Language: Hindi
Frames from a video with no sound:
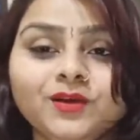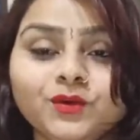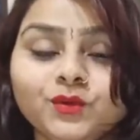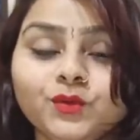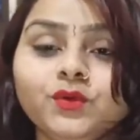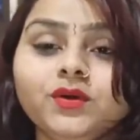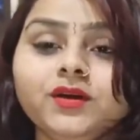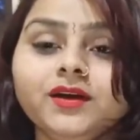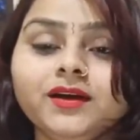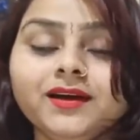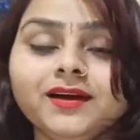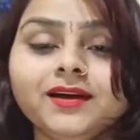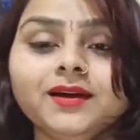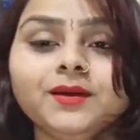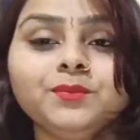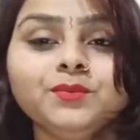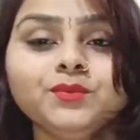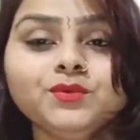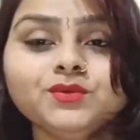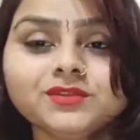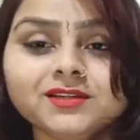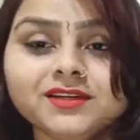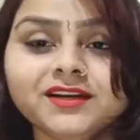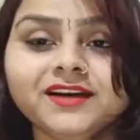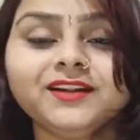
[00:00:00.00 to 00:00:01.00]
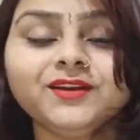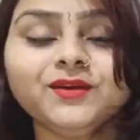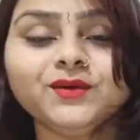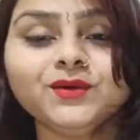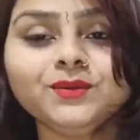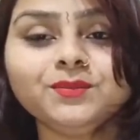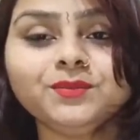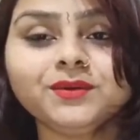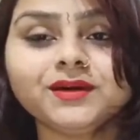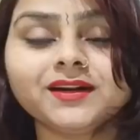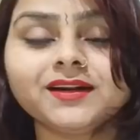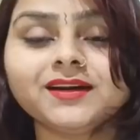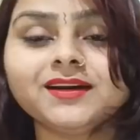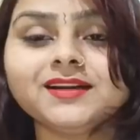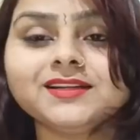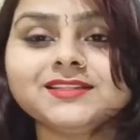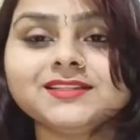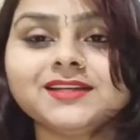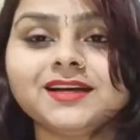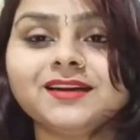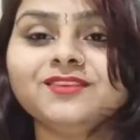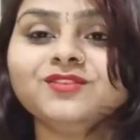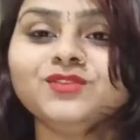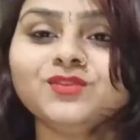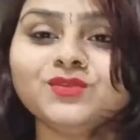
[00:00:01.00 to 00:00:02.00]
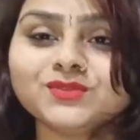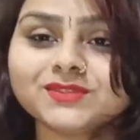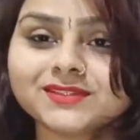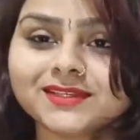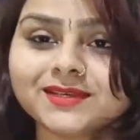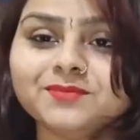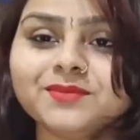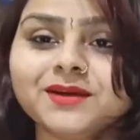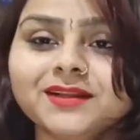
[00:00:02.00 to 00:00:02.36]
क्योंकि अगर आप उस लड़की को पटाना चाहते हो तो उसकी